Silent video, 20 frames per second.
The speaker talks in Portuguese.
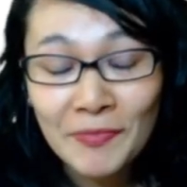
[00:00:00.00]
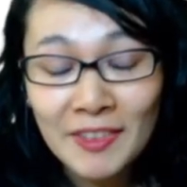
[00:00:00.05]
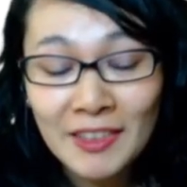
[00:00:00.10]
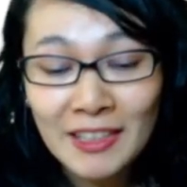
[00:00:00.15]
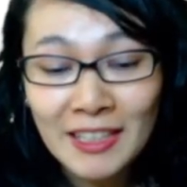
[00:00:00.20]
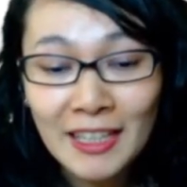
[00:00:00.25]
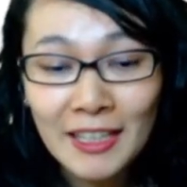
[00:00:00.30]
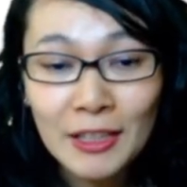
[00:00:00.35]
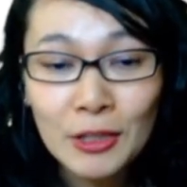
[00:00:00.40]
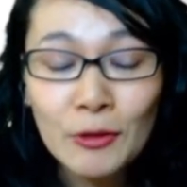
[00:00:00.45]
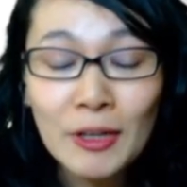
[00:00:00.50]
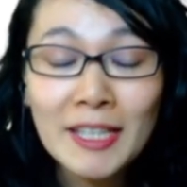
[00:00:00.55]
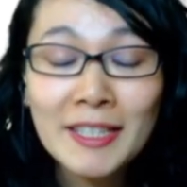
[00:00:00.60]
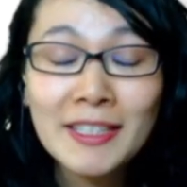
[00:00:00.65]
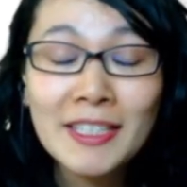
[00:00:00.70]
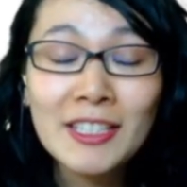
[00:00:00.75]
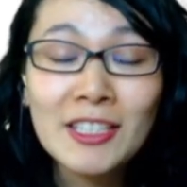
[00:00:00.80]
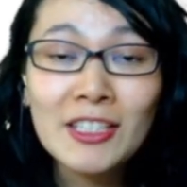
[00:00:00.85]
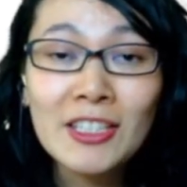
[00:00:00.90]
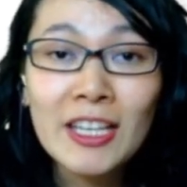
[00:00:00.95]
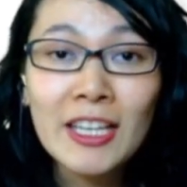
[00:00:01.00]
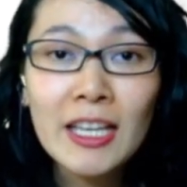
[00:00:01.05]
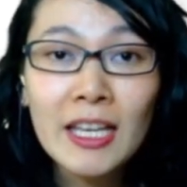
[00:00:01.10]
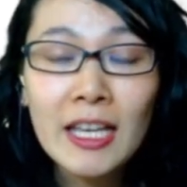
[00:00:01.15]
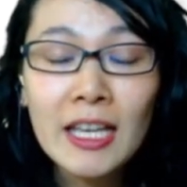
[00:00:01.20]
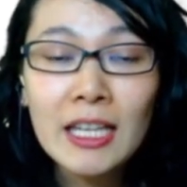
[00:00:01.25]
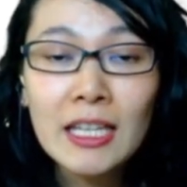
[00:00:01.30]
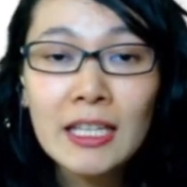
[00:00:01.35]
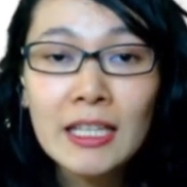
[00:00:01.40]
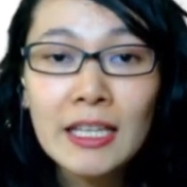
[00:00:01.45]
né? Então, o SG
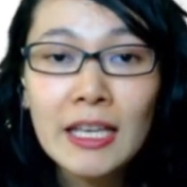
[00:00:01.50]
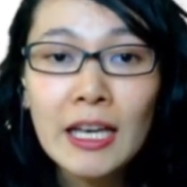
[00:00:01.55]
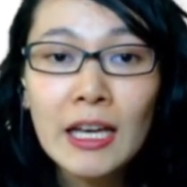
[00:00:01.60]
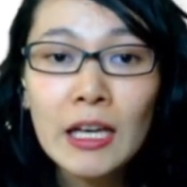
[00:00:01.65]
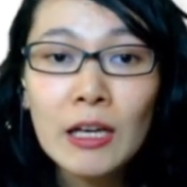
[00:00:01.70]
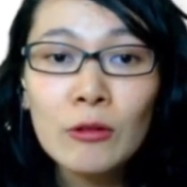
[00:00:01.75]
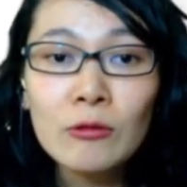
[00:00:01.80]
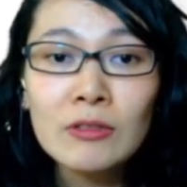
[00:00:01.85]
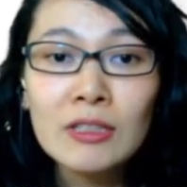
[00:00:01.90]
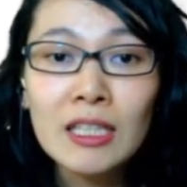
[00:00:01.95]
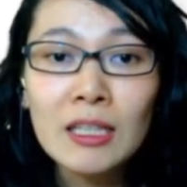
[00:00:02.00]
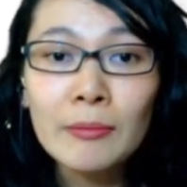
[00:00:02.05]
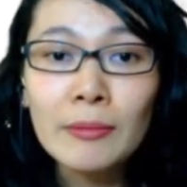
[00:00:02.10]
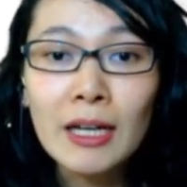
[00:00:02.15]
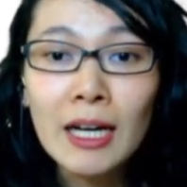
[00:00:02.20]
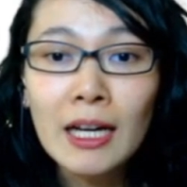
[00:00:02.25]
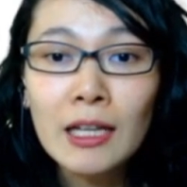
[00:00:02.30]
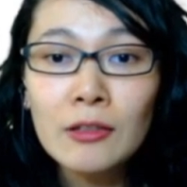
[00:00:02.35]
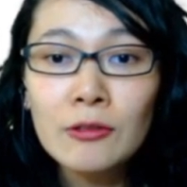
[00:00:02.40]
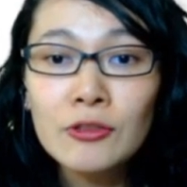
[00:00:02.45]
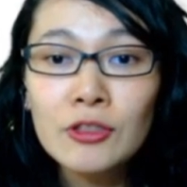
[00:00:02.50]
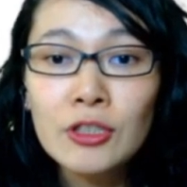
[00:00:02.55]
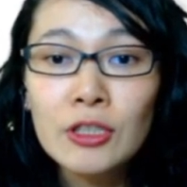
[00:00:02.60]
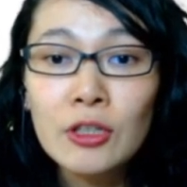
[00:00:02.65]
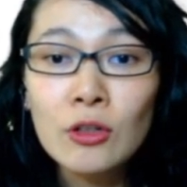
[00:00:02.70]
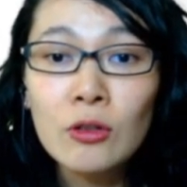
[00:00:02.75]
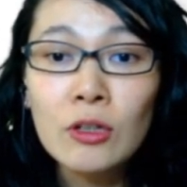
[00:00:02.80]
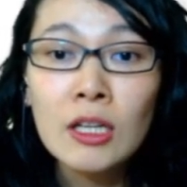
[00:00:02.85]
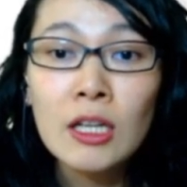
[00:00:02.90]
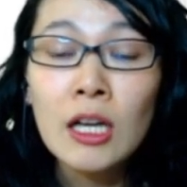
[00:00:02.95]
ele é um trabalho de
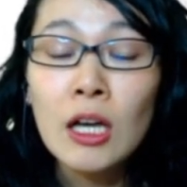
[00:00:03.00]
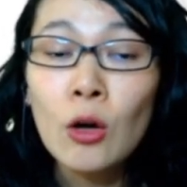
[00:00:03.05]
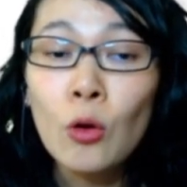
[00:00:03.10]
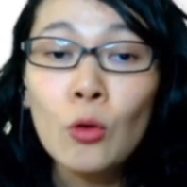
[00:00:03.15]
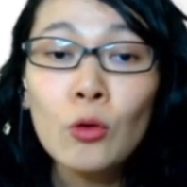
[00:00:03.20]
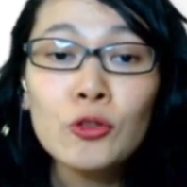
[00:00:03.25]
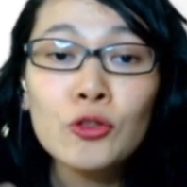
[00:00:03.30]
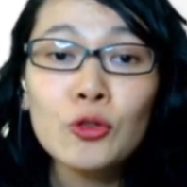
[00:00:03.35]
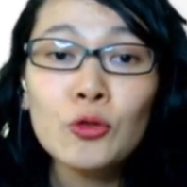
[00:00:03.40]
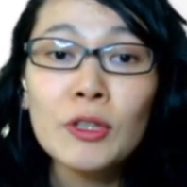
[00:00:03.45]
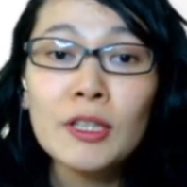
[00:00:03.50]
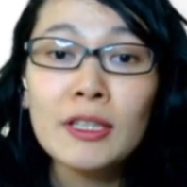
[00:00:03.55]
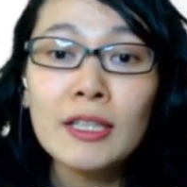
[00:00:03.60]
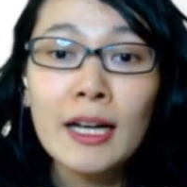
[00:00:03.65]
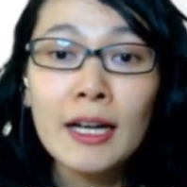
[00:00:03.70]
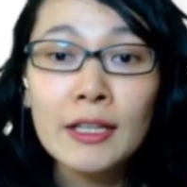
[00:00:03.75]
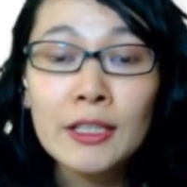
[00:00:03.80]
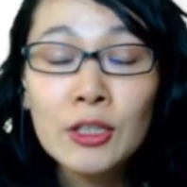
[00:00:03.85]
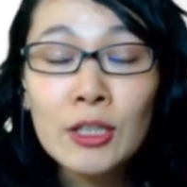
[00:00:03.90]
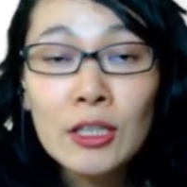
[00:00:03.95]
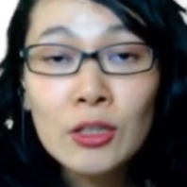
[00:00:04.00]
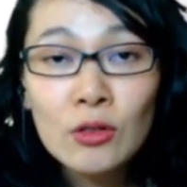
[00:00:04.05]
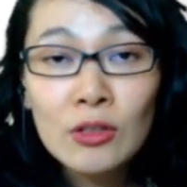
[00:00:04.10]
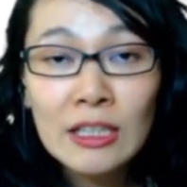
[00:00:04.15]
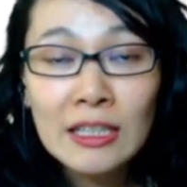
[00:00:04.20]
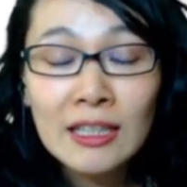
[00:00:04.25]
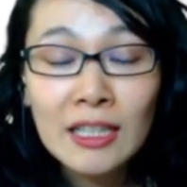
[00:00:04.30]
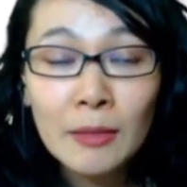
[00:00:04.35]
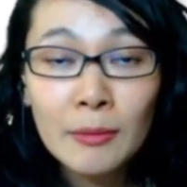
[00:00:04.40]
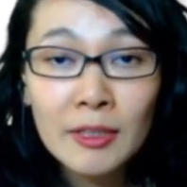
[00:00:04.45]
continuidade da
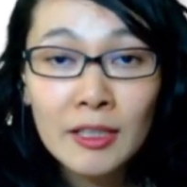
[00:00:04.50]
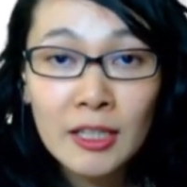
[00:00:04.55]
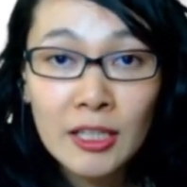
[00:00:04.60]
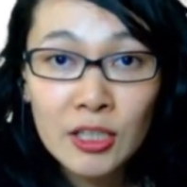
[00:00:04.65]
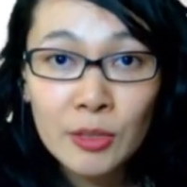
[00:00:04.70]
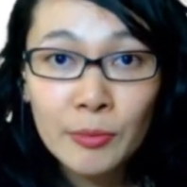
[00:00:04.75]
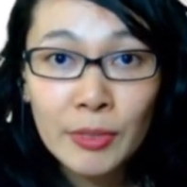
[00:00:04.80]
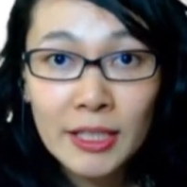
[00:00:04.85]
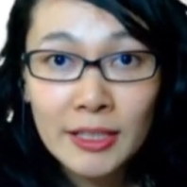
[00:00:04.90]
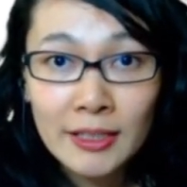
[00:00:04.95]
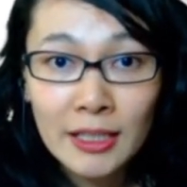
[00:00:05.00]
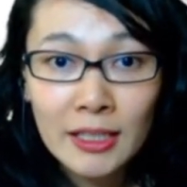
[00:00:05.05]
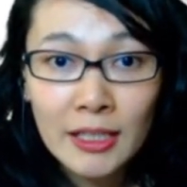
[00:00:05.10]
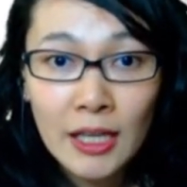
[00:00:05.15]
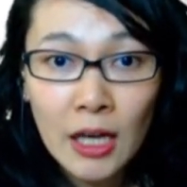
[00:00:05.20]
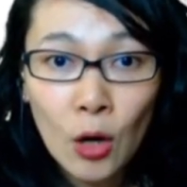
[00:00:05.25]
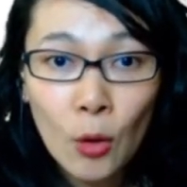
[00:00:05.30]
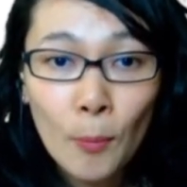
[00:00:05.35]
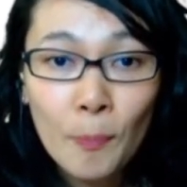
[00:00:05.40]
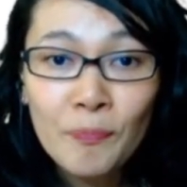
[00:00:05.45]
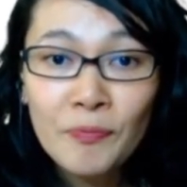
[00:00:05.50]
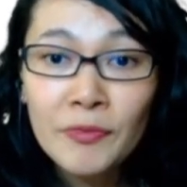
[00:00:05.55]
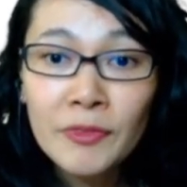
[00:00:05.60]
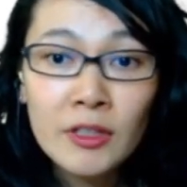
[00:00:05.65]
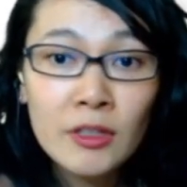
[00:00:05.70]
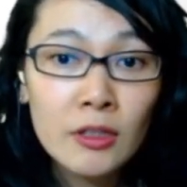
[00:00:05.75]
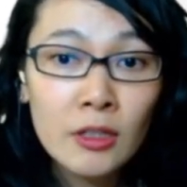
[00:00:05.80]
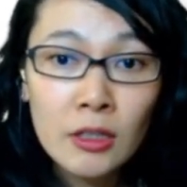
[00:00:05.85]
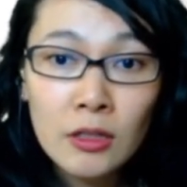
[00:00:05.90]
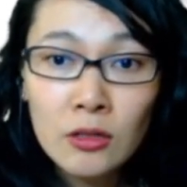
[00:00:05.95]
sustentabilidade empresarial,
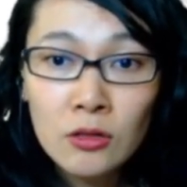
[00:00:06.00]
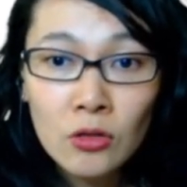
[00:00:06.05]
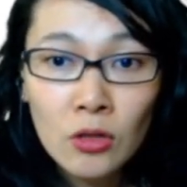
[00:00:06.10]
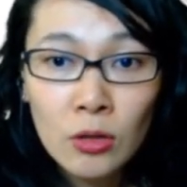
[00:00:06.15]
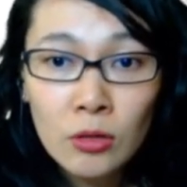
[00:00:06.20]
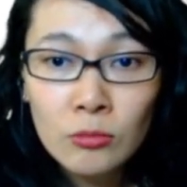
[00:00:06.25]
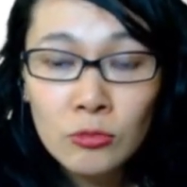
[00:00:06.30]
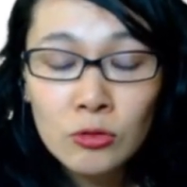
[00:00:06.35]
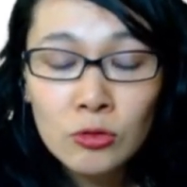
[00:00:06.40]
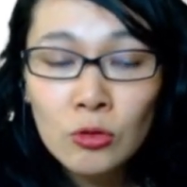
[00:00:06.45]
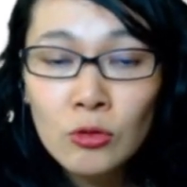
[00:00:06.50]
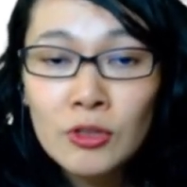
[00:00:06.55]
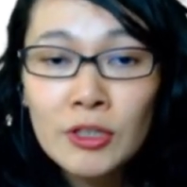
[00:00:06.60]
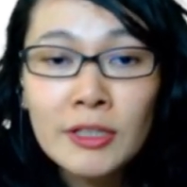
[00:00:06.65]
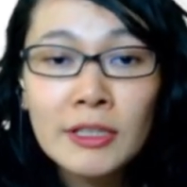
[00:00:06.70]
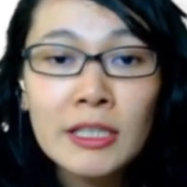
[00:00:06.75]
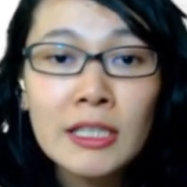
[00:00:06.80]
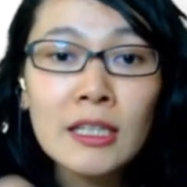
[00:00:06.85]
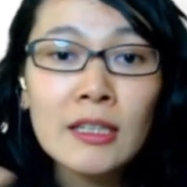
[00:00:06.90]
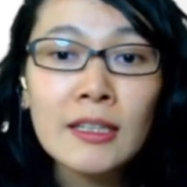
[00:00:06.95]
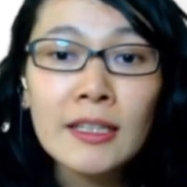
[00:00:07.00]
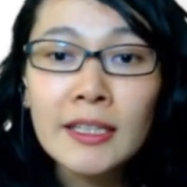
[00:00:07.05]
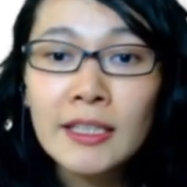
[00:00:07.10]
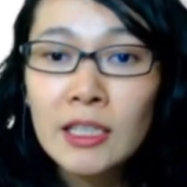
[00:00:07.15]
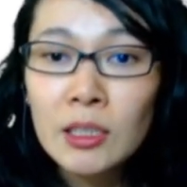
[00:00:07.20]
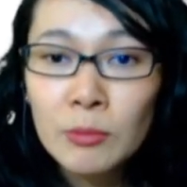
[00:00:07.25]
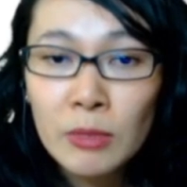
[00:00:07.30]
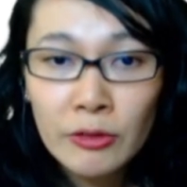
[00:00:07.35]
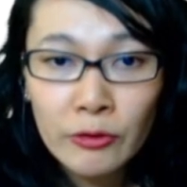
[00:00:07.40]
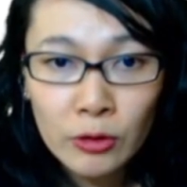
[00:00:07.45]
que só mudou de sigla aí,
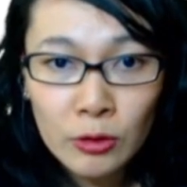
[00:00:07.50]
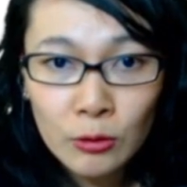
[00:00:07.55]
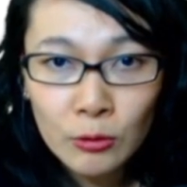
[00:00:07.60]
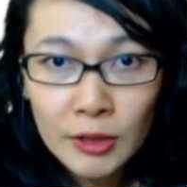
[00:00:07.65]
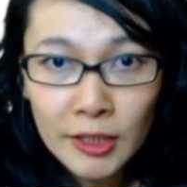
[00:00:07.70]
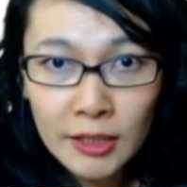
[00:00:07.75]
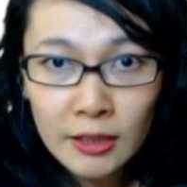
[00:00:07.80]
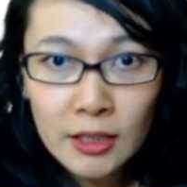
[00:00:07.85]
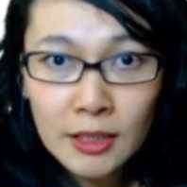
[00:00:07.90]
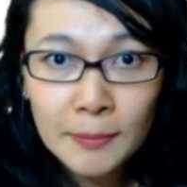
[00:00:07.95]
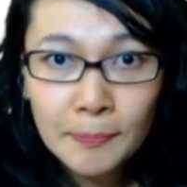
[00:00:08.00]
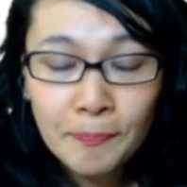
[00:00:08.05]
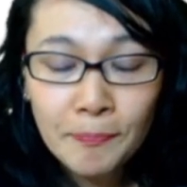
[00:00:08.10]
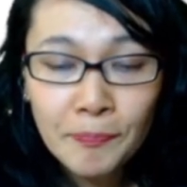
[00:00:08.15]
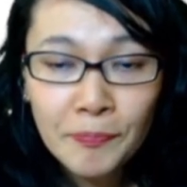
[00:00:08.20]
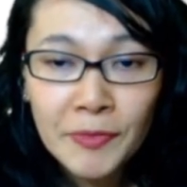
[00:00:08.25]
deu uma evoluída,